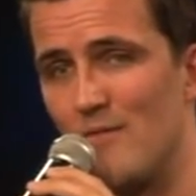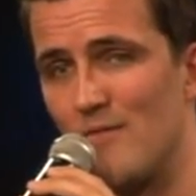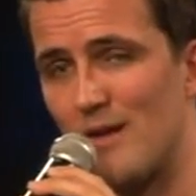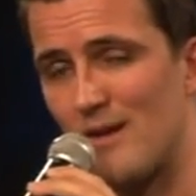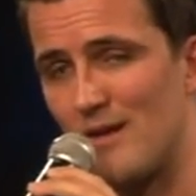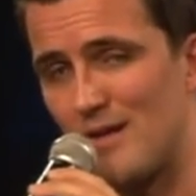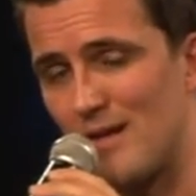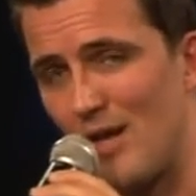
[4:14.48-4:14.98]

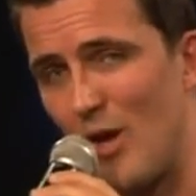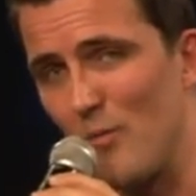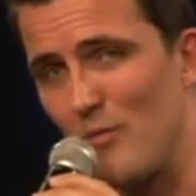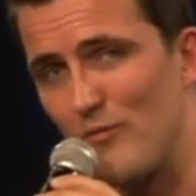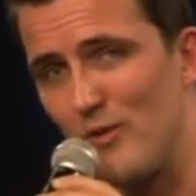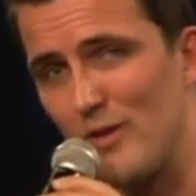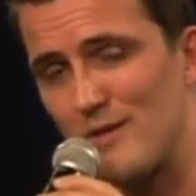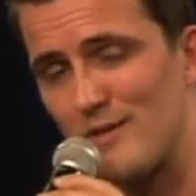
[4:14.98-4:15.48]
Ich
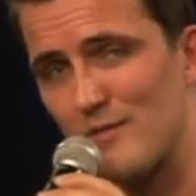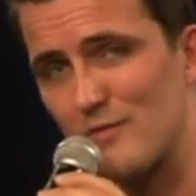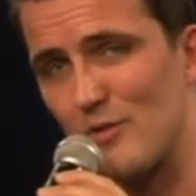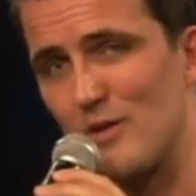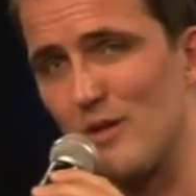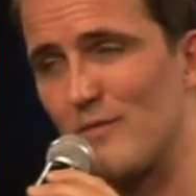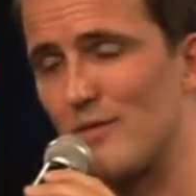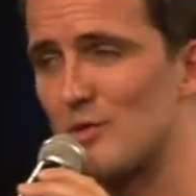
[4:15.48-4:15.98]
glaube wirklich, dass
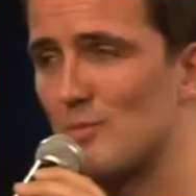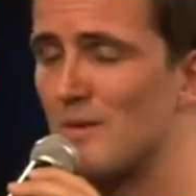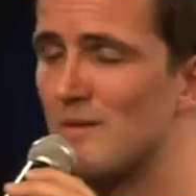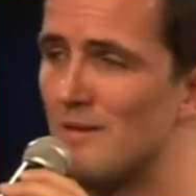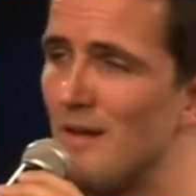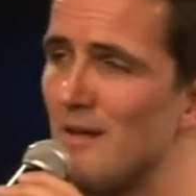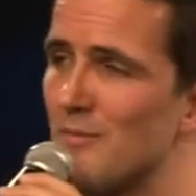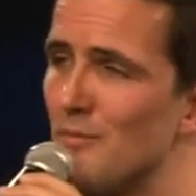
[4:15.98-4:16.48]
Gott etwas
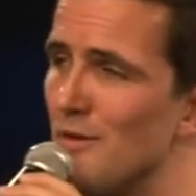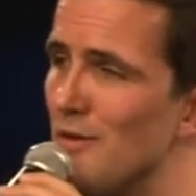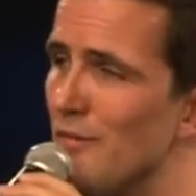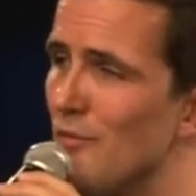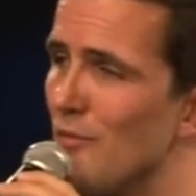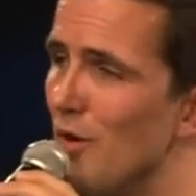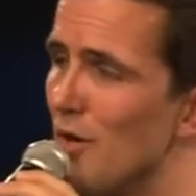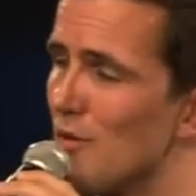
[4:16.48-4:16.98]
Spezielles mit dir
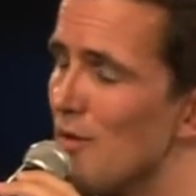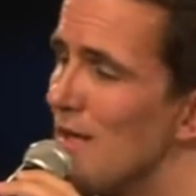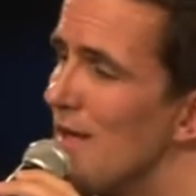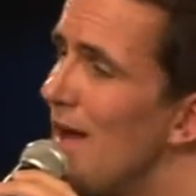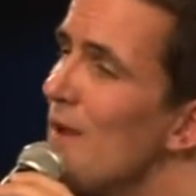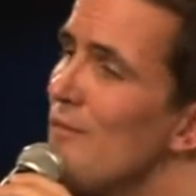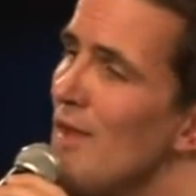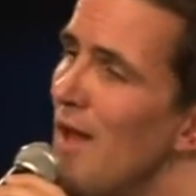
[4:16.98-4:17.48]
vorhat. Und
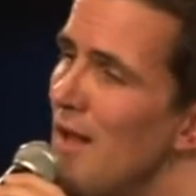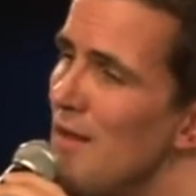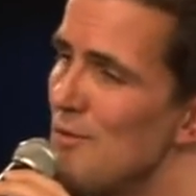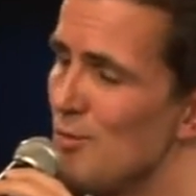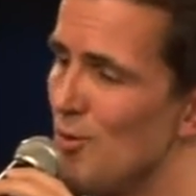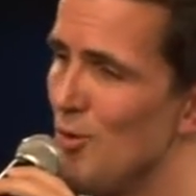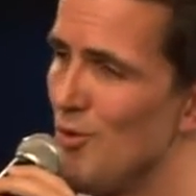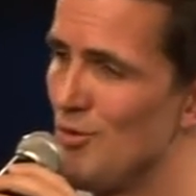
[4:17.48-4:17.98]
egal wie
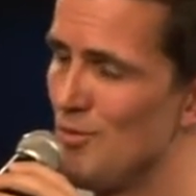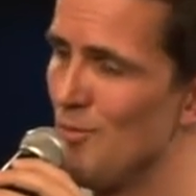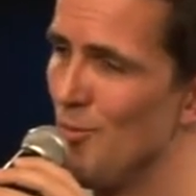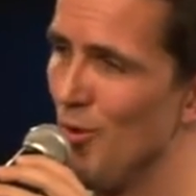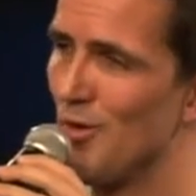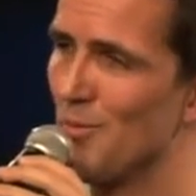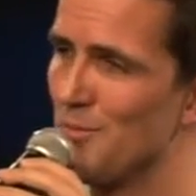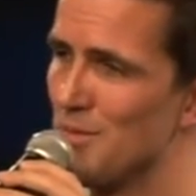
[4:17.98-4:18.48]
alt du heute
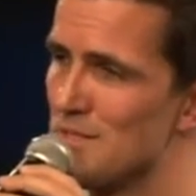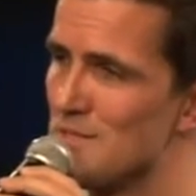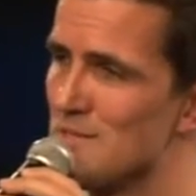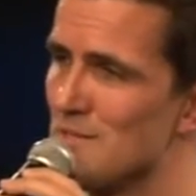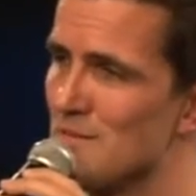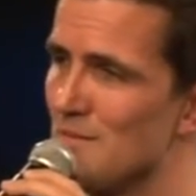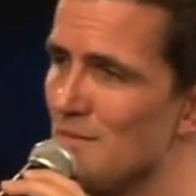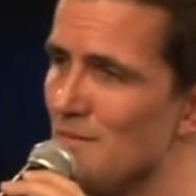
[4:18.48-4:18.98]
Morgen
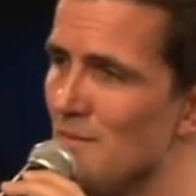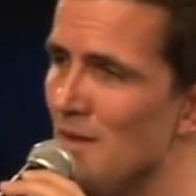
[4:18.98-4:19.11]
bist,